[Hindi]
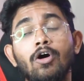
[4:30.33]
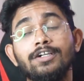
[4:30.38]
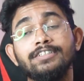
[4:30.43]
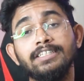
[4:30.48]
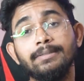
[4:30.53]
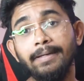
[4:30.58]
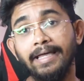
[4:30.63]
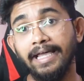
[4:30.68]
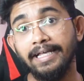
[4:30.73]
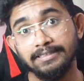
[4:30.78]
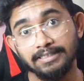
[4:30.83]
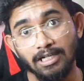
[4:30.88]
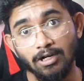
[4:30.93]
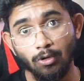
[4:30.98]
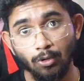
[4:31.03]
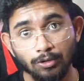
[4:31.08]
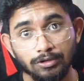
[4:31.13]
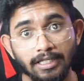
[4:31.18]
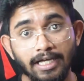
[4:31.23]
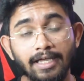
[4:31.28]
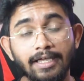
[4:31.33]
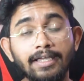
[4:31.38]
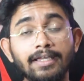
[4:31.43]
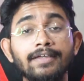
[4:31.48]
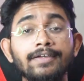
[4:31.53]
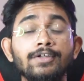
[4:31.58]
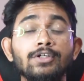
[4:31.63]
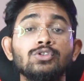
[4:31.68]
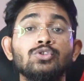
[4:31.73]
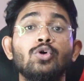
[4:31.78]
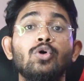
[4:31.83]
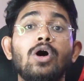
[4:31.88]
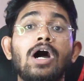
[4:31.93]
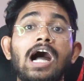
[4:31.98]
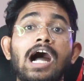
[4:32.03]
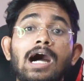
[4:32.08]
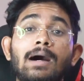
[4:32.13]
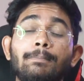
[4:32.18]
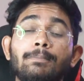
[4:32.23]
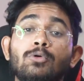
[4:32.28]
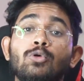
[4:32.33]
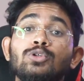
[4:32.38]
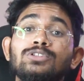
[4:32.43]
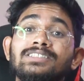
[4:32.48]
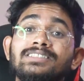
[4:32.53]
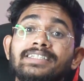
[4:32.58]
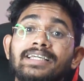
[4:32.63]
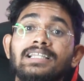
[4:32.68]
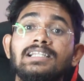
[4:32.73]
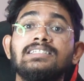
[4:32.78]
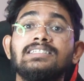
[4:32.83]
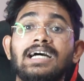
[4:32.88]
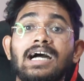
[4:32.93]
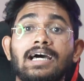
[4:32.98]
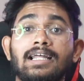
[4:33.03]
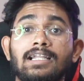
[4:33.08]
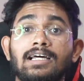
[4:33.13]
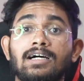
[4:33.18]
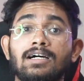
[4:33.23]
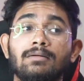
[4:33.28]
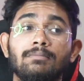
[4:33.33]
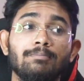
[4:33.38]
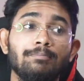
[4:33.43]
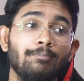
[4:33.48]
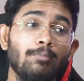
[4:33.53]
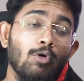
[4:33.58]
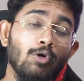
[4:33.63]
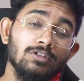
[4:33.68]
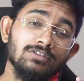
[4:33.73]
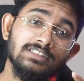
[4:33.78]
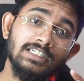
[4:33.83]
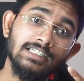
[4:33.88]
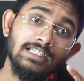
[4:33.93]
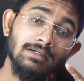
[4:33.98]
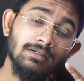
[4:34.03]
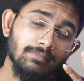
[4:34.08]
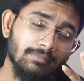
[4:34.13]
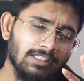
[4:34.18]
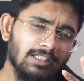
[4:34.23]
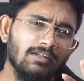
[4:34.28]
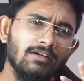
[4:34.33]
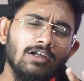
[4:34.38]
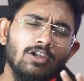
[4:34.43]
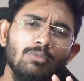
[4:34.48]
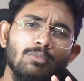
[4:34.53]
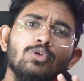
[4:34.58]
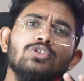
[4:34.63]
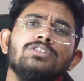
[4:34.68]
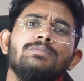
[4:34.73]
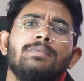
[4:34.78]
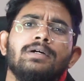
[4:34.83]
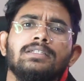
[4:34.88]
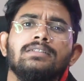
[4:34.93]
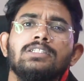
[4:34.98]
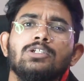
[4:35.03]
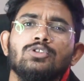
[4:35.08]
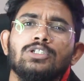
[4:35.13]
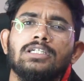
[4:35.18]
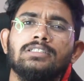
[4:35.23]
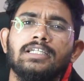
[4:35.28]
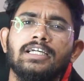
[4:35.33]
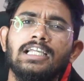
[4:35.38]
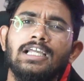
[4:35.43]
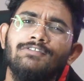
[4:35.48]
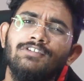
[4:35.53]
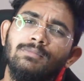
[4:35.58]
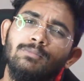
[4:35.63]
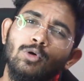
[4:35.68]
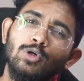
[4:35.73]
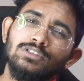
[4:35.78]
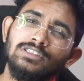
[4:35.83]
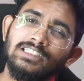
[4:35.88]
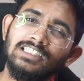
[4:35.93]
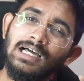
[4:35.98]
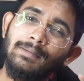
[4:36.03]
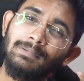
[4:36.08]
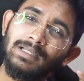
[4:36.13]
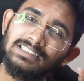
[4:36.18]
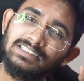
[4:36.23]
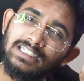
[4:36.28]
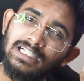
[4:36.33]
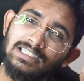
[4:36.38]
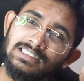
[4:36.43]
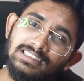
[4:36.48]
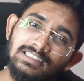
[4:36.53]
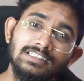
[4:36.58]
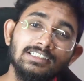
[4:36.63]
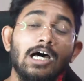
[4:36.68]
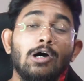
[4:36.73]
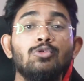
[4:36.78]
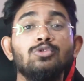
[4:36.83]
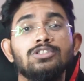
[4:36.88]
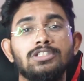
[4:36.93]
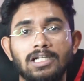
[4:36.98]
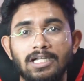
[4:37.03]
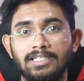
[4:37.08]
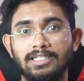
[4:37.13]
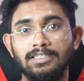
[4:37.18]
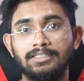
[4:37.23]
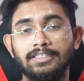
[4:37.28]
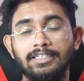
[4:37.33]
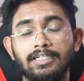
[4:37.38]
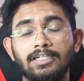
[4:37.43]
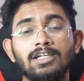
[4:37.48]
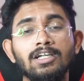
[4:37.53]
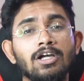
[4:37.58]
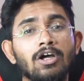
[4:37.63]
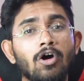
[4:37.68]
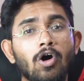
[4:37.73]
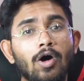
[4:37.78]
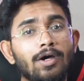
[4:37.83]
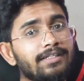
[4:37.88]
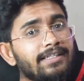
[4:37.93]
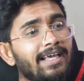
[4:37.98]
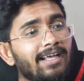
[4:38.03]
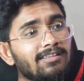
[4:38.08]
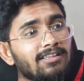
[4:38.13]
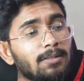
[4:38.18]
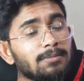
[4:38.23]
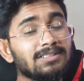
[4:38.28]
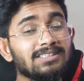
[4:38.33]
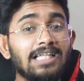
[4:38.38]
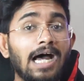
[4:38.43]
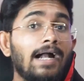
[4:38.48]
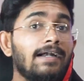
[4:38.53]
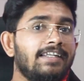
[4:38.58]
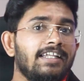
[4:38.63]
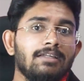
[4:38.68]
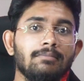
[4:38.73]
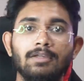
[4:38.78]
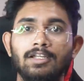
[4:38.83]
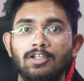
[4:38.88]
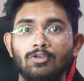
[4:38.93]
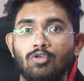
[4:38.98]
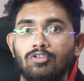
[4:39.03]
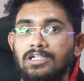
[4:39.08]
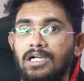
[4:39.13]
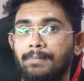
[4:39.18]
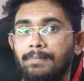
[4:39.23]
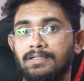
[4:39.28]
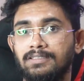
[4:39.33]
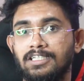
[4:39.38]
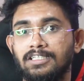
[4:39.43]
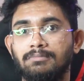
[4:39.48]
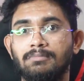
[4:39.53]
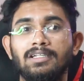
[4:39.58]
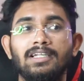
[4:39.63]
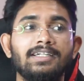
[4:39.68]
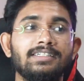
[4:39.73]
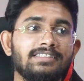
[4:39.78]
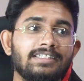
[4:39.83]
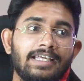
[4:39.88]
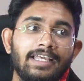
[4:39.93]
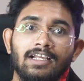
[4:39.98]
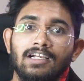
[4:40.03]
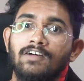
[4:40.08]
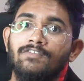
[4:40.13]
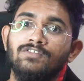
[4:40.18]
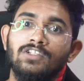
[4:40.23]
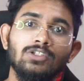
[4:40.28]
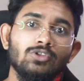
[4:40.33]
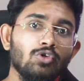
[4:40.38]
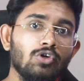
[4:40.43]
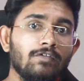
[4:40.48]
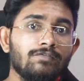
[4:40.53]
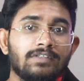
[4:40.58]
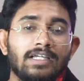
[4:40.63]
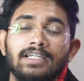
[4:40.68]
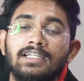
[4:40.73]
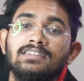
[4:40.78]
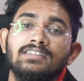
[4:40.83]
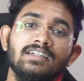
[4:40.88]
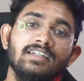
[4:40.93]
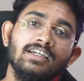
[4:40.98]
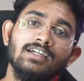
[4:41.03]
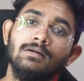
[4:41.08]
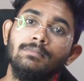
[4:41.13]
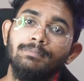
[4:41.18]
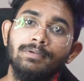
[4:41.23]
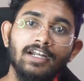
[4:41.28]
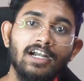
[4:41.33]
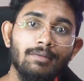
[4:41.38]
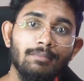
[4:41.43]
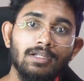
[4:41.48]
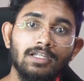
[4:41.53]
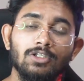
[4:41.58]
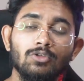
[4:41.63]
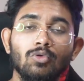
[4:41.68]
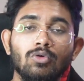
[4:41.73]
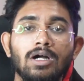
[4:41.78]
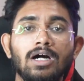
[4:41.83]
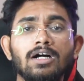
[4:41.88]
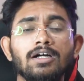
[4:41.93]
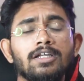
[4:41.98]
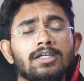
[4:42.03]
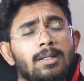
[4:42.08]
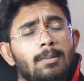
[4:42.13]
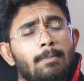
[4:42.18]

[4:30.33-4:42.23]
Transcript: और जब ऐसा होता है तो आपको सेल्स आना बहुत ज्यादा मतलब ऑलमोस्ट बंद ही हो जाता है या फिर बहुत ज्यादा आपके सेल्स डाउन चले जाते हैं और ये एकदम स्टार्टिंग में नहीं होगा आपके साथ में लेट से एक हफ्ता दो हफ्ता इतने कम पीरियड में नहीं होगा